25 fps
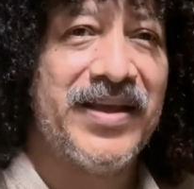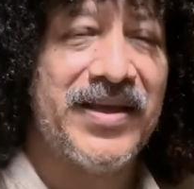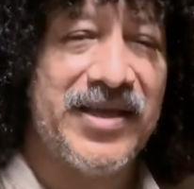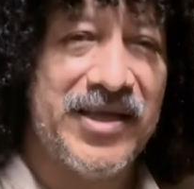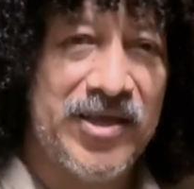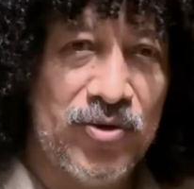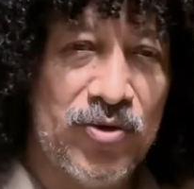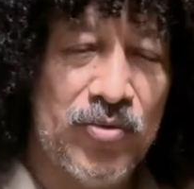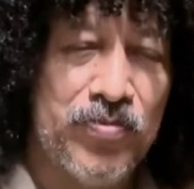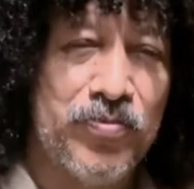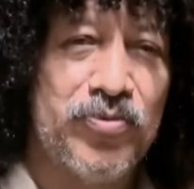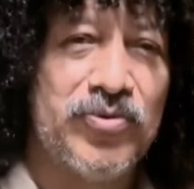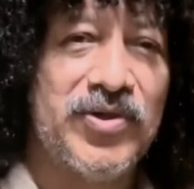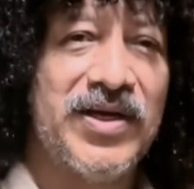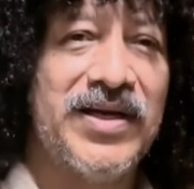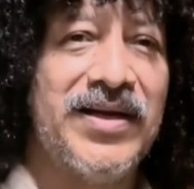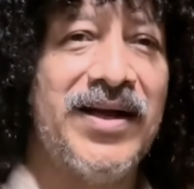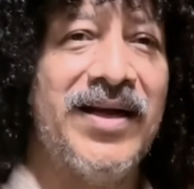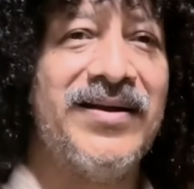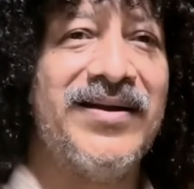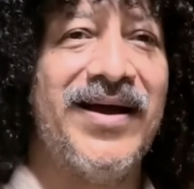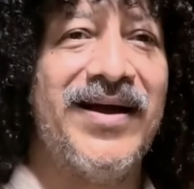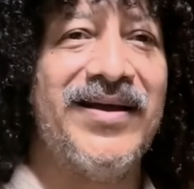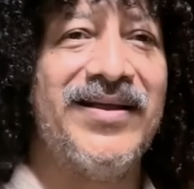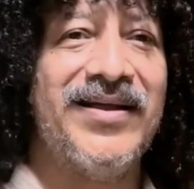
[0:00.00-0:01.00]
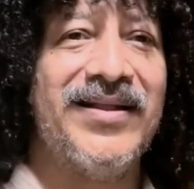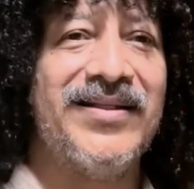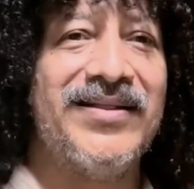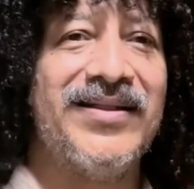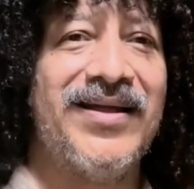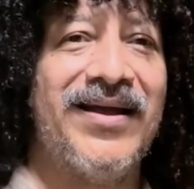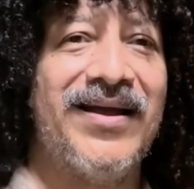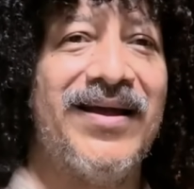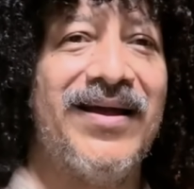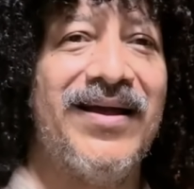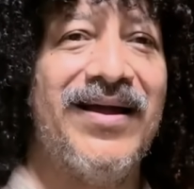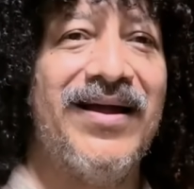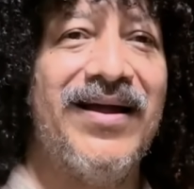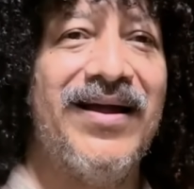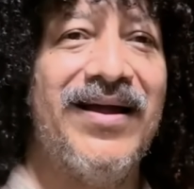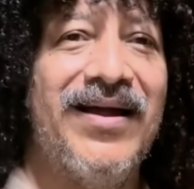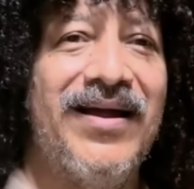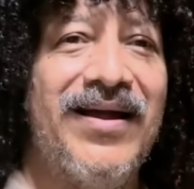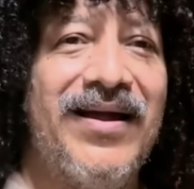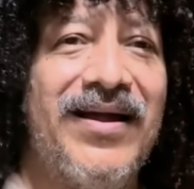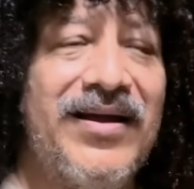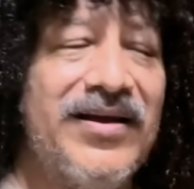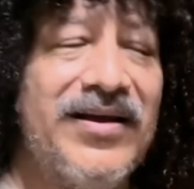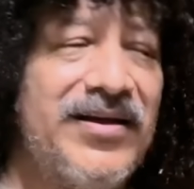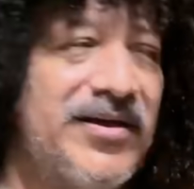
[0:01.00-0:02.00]
Itu bukan ada ayatnya
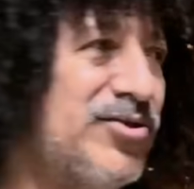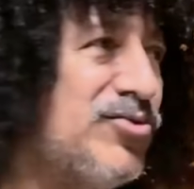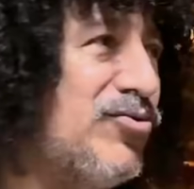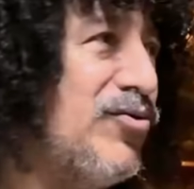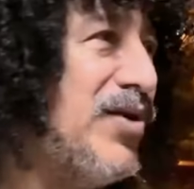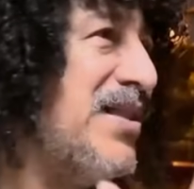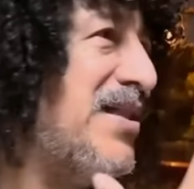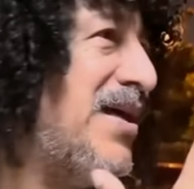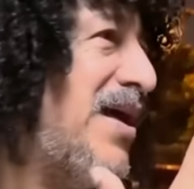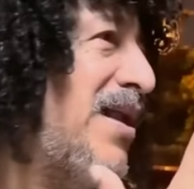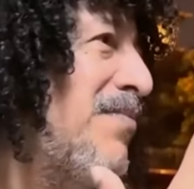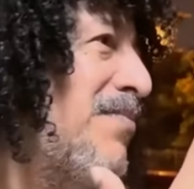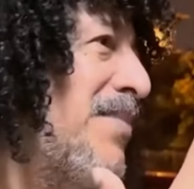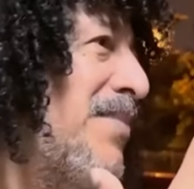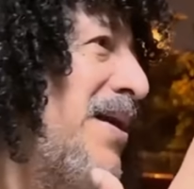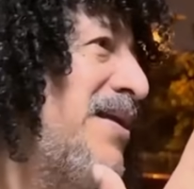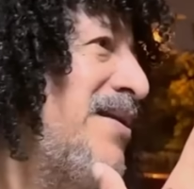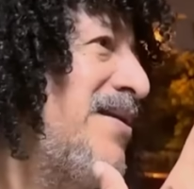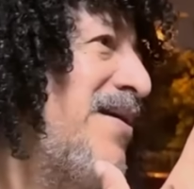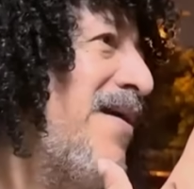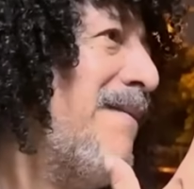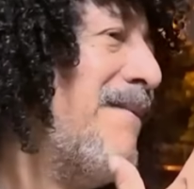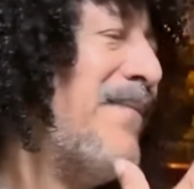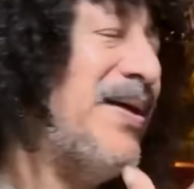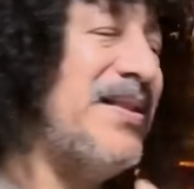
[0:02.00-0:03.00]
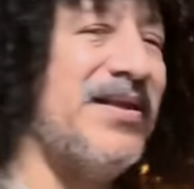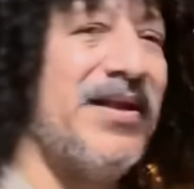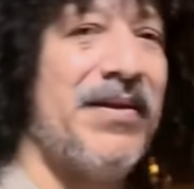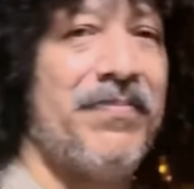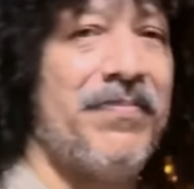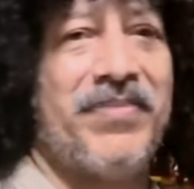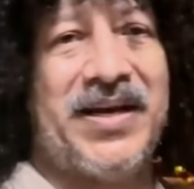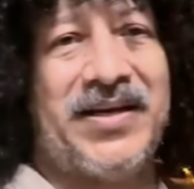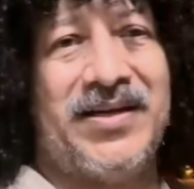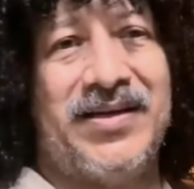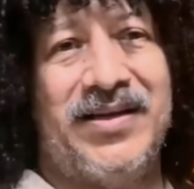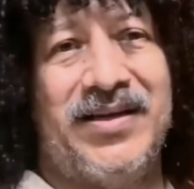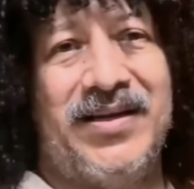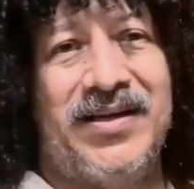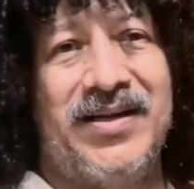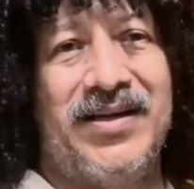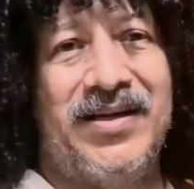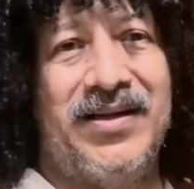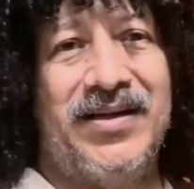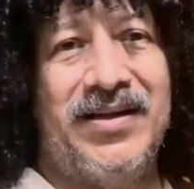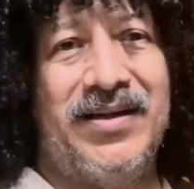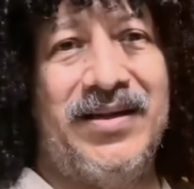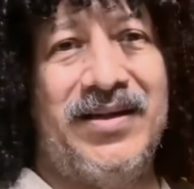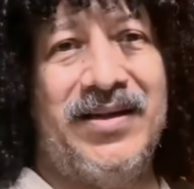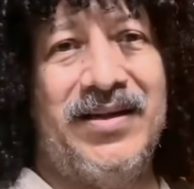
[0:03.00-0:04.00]
di surat Al-Maidah
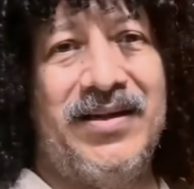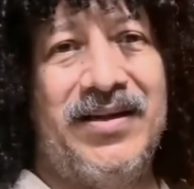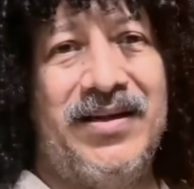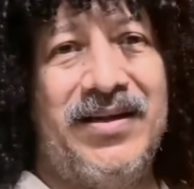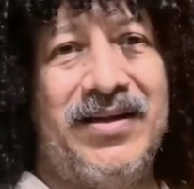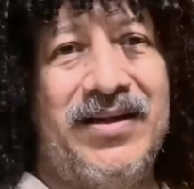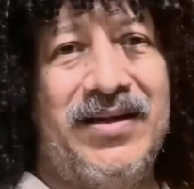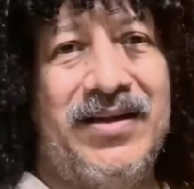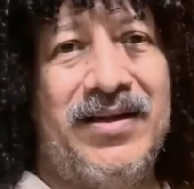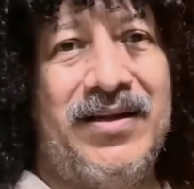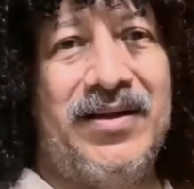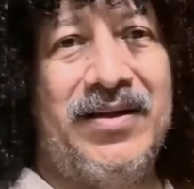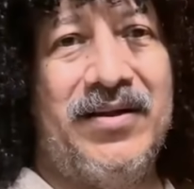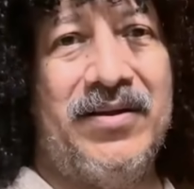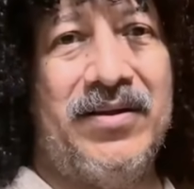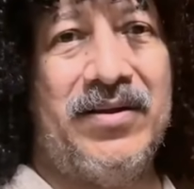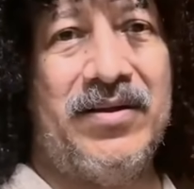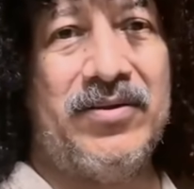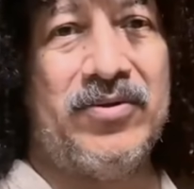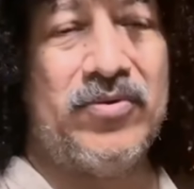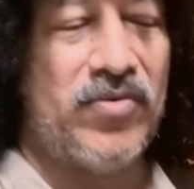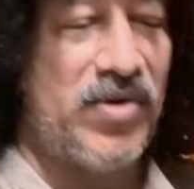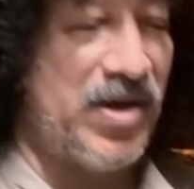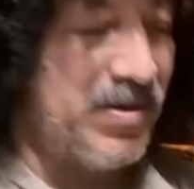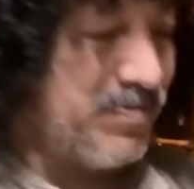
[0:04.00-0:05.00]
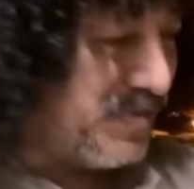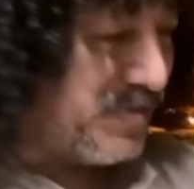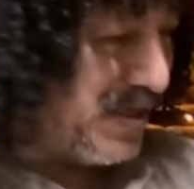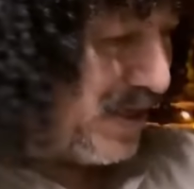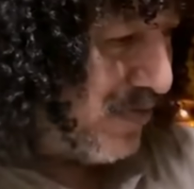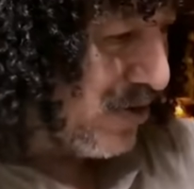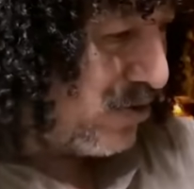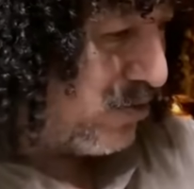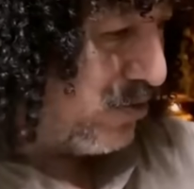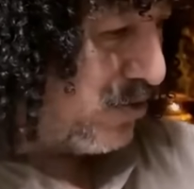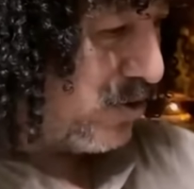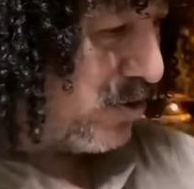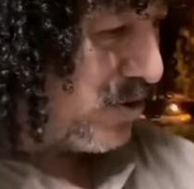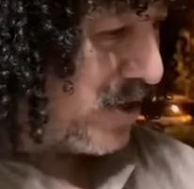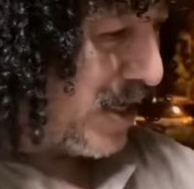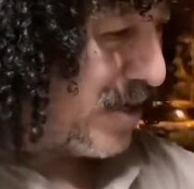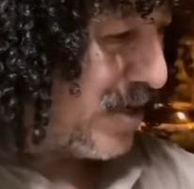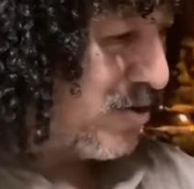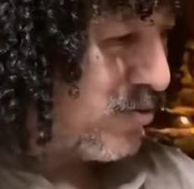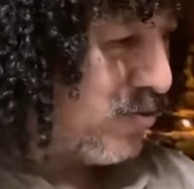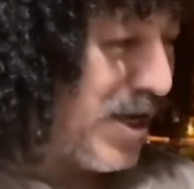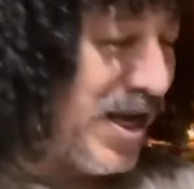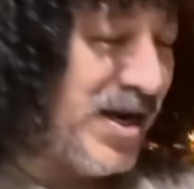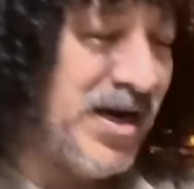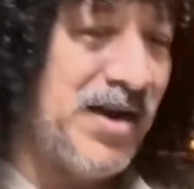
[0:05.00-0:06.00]
48. Tuhan bilang waktu nurun
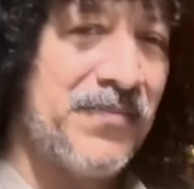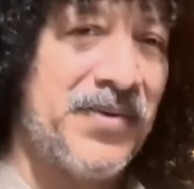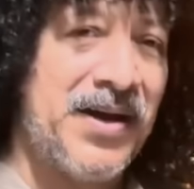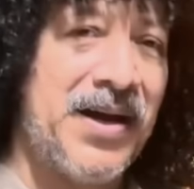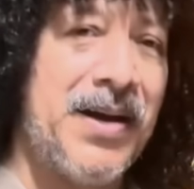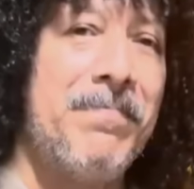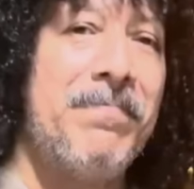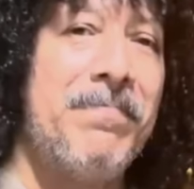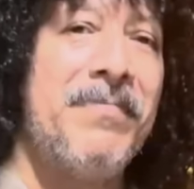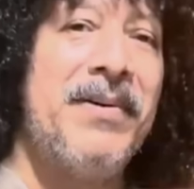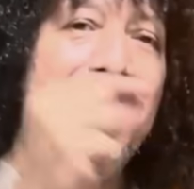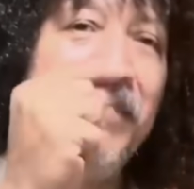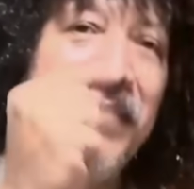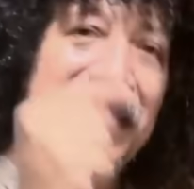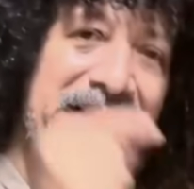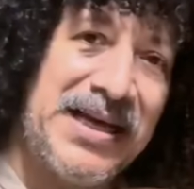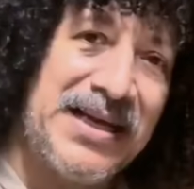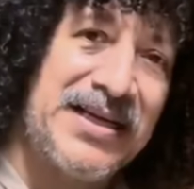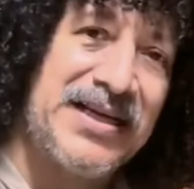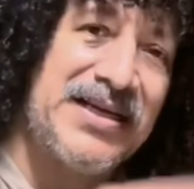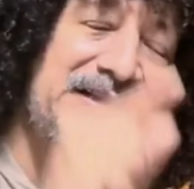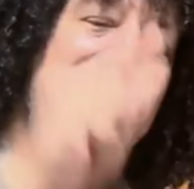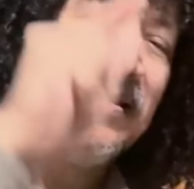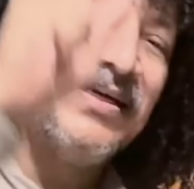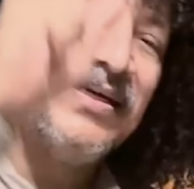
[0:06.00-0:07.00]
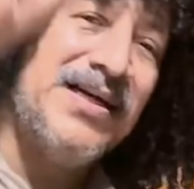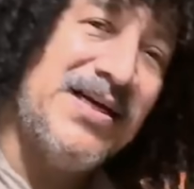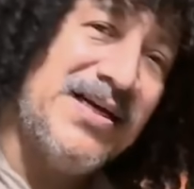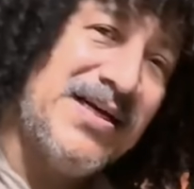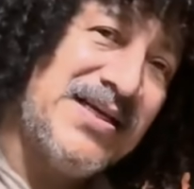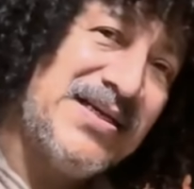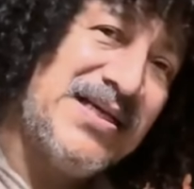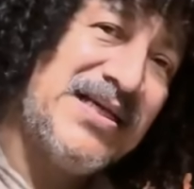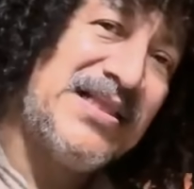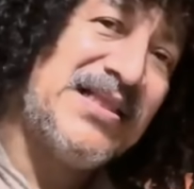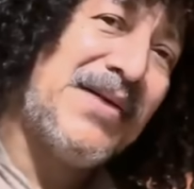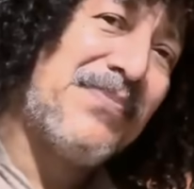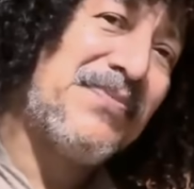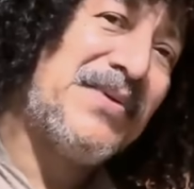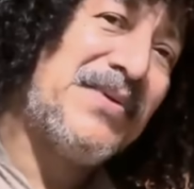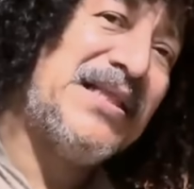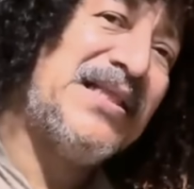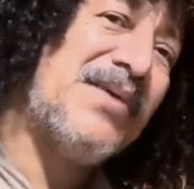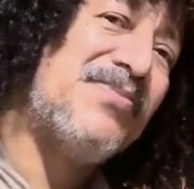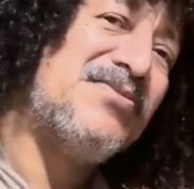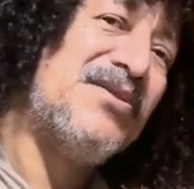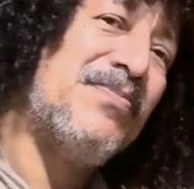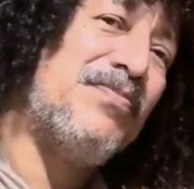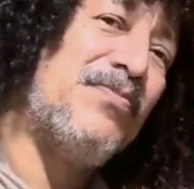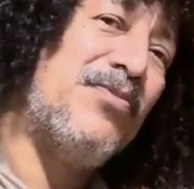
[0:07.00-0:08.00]
Al-Quran apa? Membenarkan
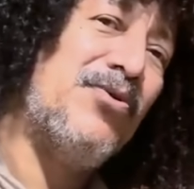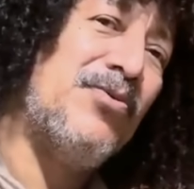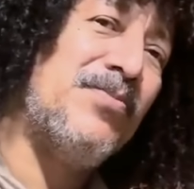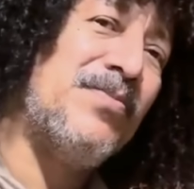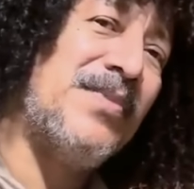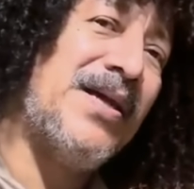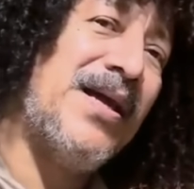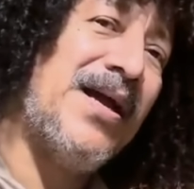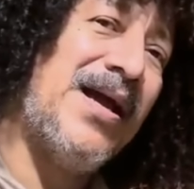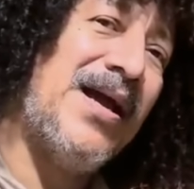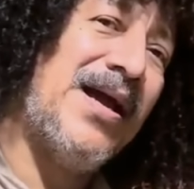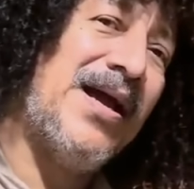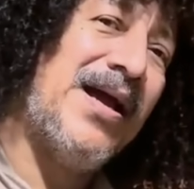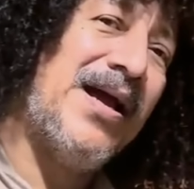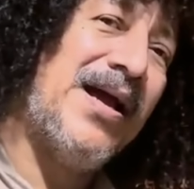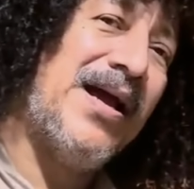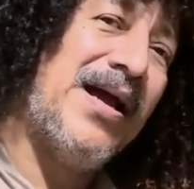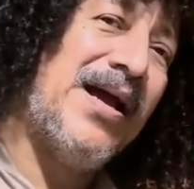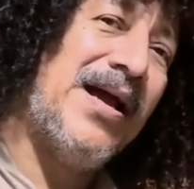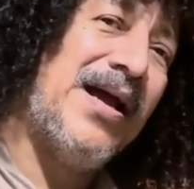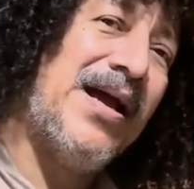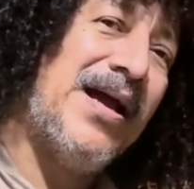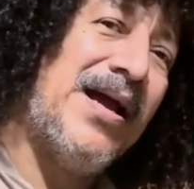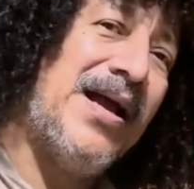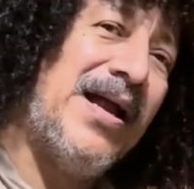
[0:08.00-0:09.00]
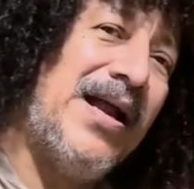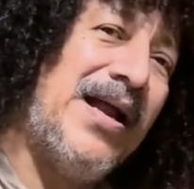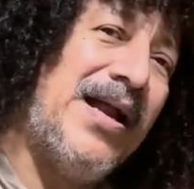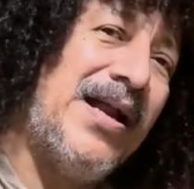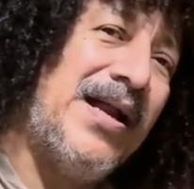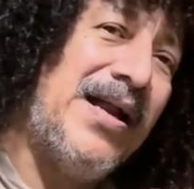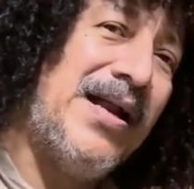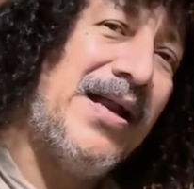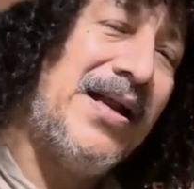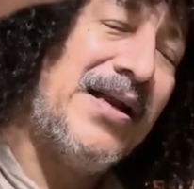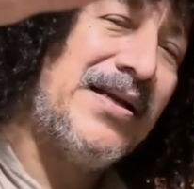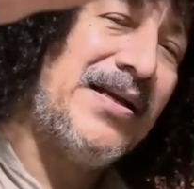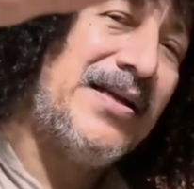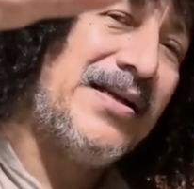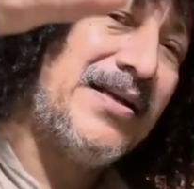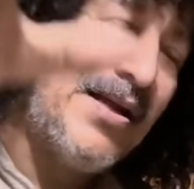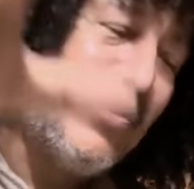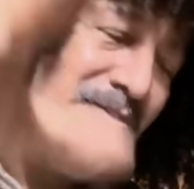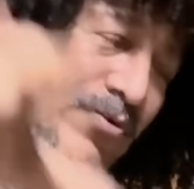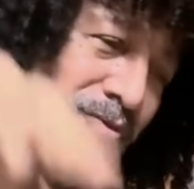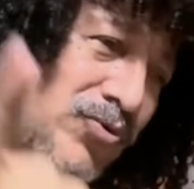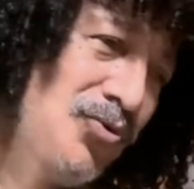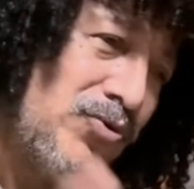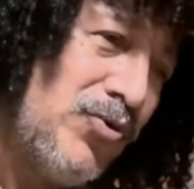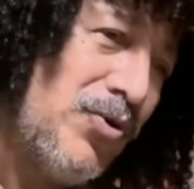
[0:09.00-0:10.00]
kitab-kitab sebelumnya. Dan
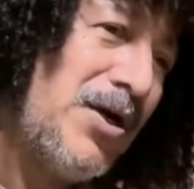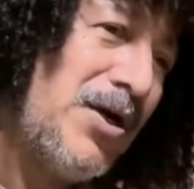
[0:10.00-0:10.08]
untuk